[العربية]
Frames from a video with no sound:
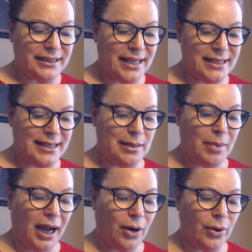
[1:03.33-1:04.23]
الناس اللي
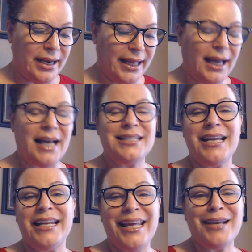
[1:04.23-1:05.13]
بحواليه
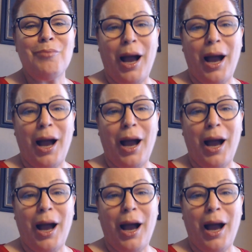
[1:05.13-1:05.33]
عشان هيك